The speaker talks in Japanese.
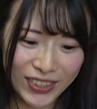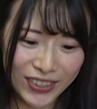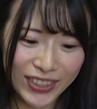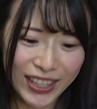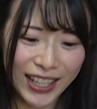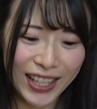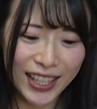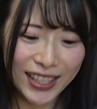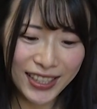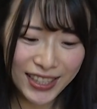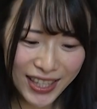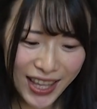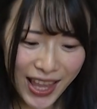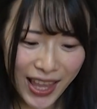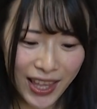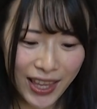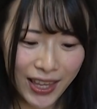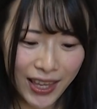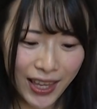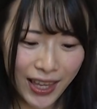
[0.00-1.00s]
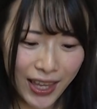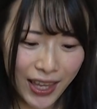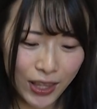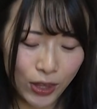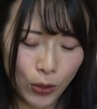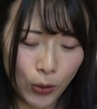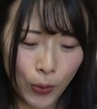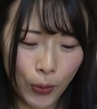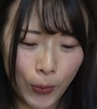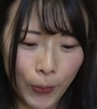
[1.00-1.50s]
こんな感じで、
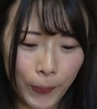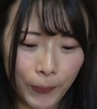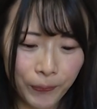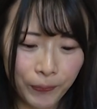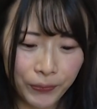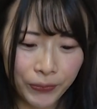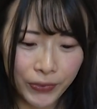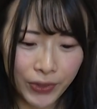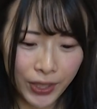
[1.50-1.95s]
えっと、